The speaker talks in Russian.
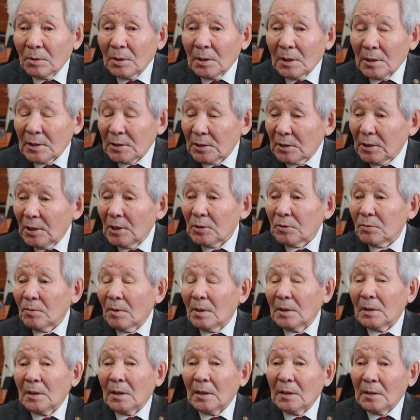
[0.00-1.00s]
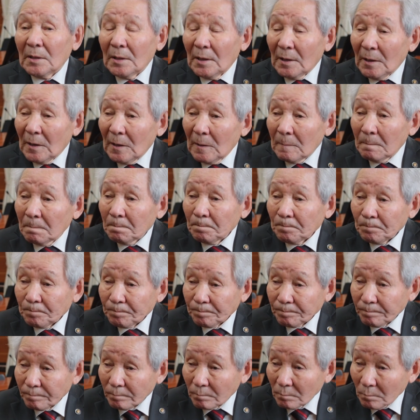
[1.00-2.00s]
естественный и,
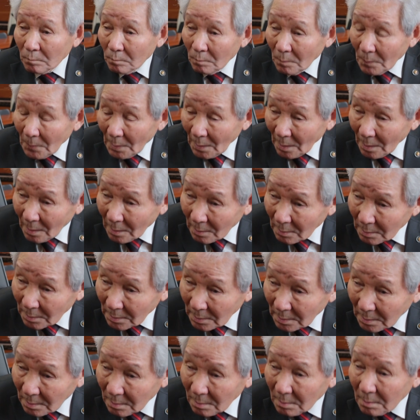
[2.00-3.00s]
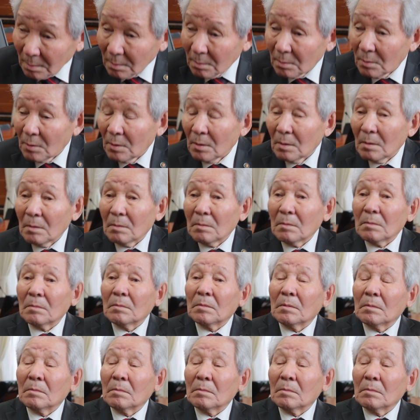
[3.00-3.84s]
э, и, и э,